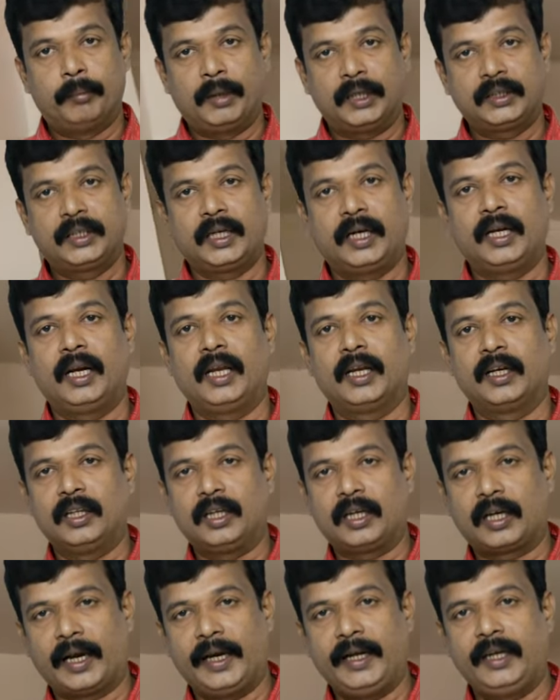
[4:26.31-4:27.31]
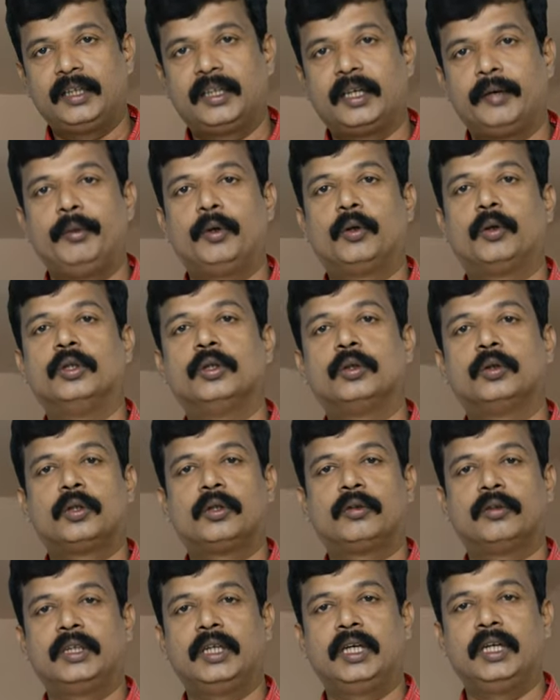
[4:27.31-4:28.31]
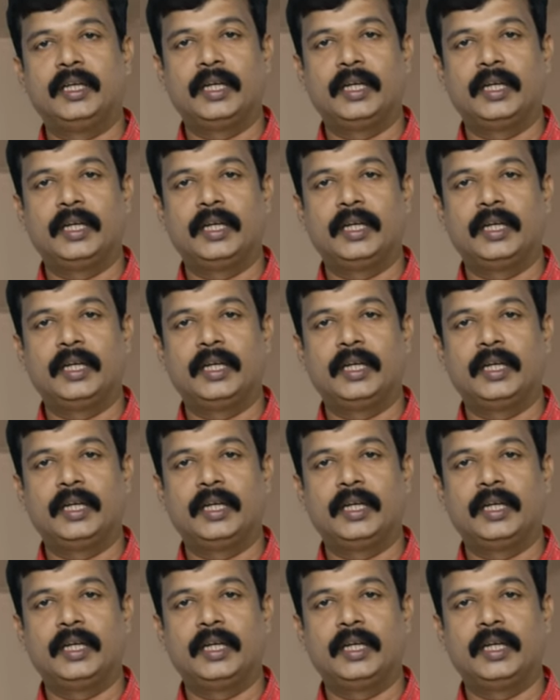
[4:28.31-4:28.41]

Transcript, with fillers: பஸ் ஸ்டாண்ட்லேருந்து ரைட்டு திரும்பி கொஞ்சம் தூரம் வந்து